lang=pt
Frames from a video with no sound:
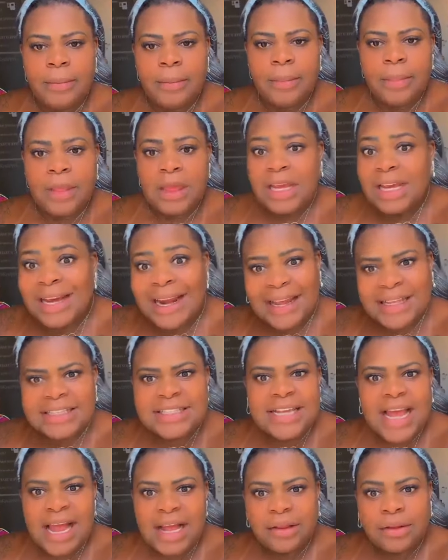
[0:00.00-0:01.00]

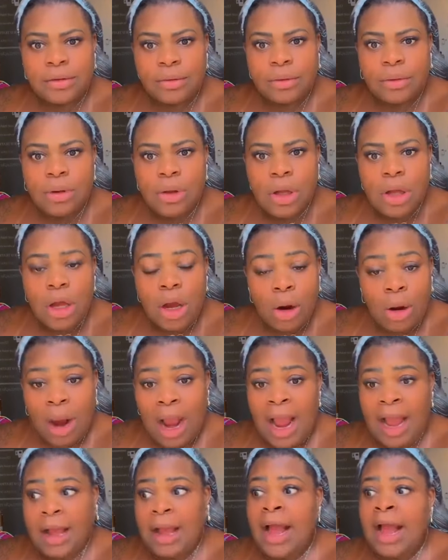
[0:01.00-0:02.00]
Engraçado.
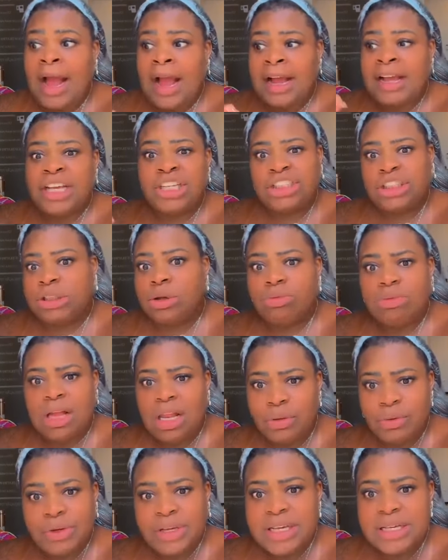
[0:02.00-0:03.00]
A, a questão da
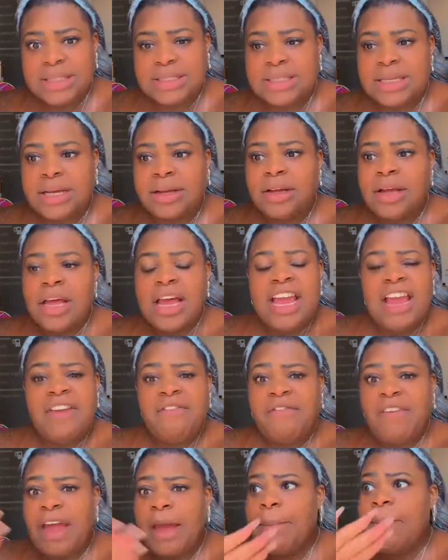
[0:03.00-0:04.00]
Luísa
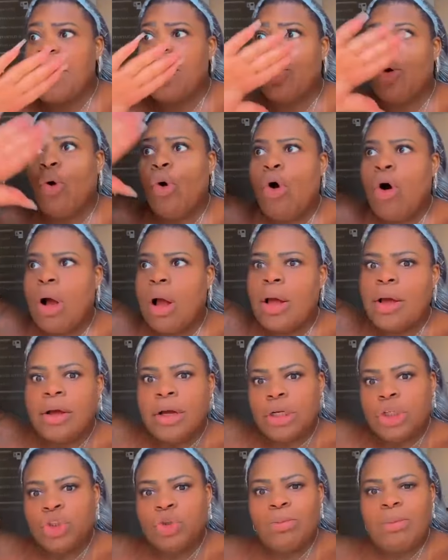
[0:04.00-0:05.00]
reverberou
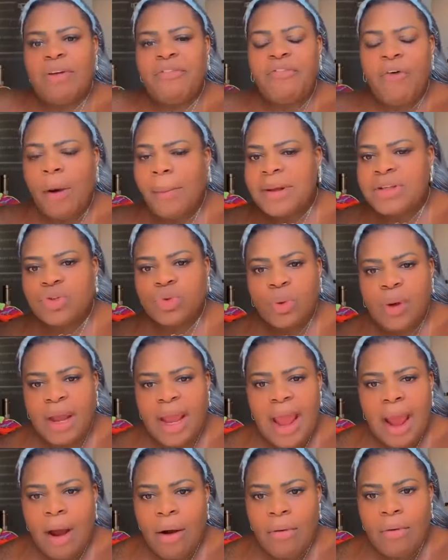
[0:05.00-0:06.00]
de uma forma
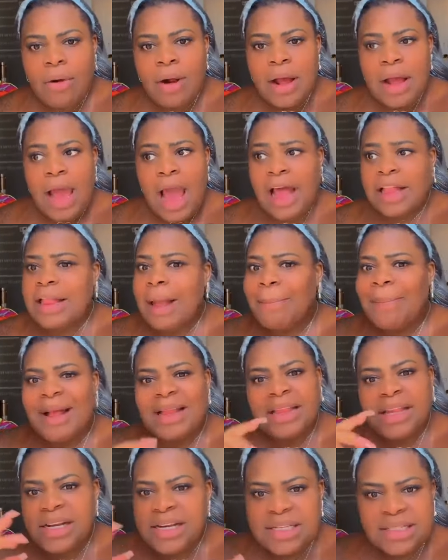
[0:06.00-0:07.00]
surreal. A da
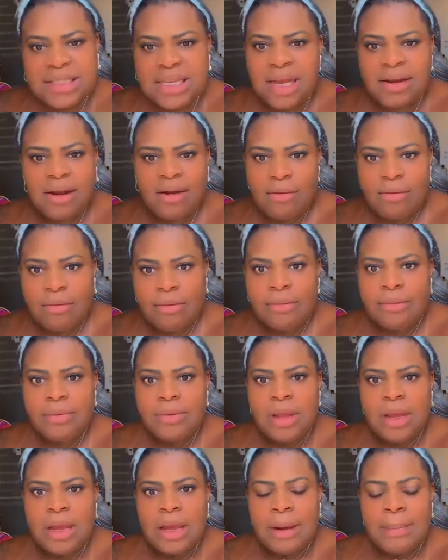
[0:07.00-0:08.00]
Patrícia, não.
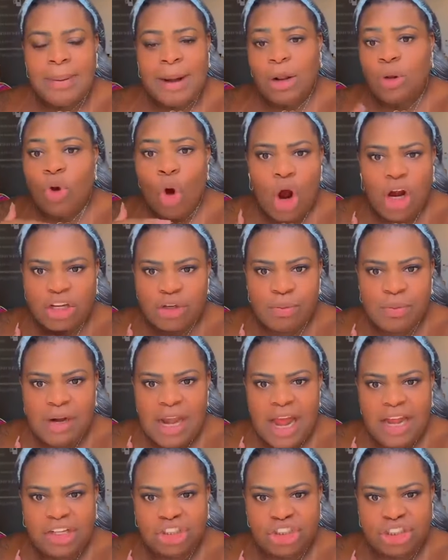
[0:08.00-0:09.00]
Para nós,
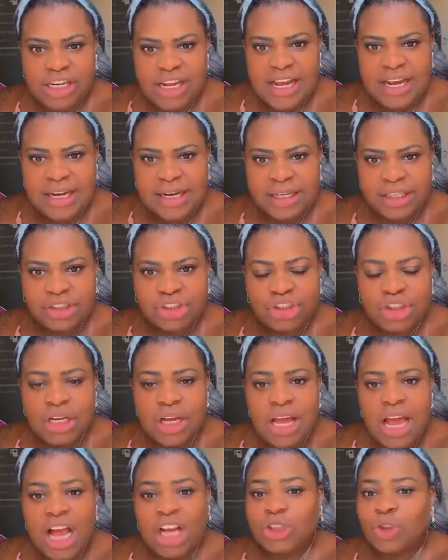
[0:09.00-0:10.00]
mulheres negras,
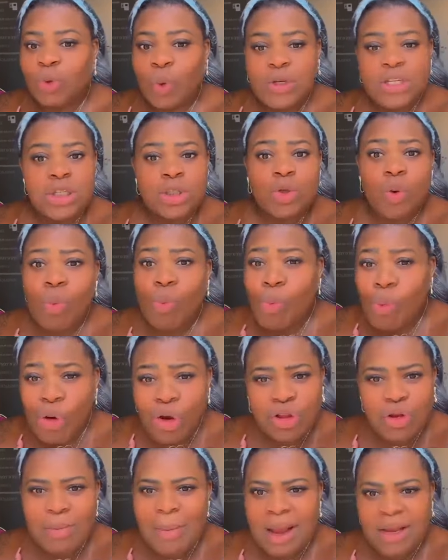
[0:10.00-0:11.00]
as coisas são
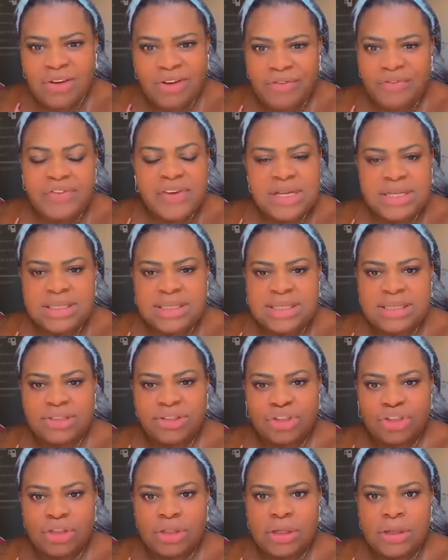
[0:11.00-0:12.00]
muito mais difíceis.